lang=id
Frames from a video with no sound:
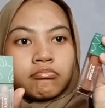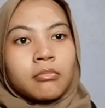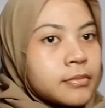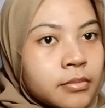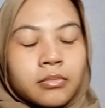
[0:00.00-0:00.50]
tap
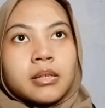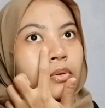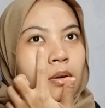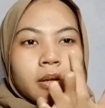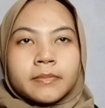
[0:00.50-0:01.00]
aja tuh
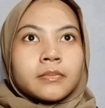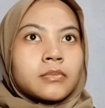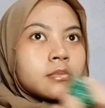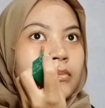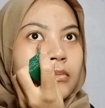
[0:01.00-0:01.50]
sampai
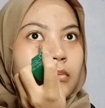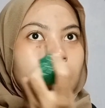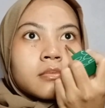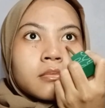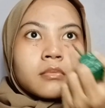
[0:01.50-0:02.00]
rata
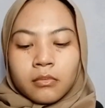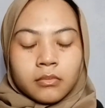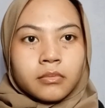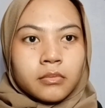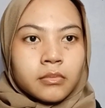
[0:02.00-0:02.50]
terus
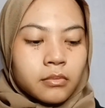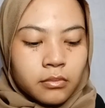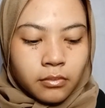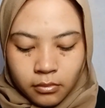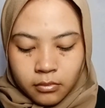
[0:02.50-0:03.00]
kan ada yang
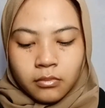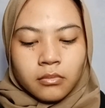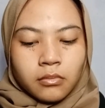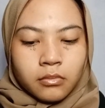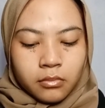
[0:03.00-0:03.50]
bagian dark
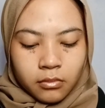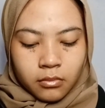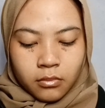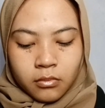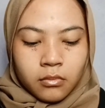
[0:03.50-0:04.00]
banget
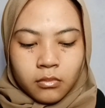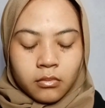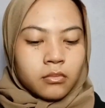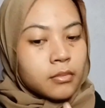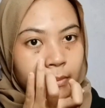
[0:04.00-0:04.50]
tuh di
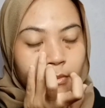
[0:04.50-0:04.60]
situ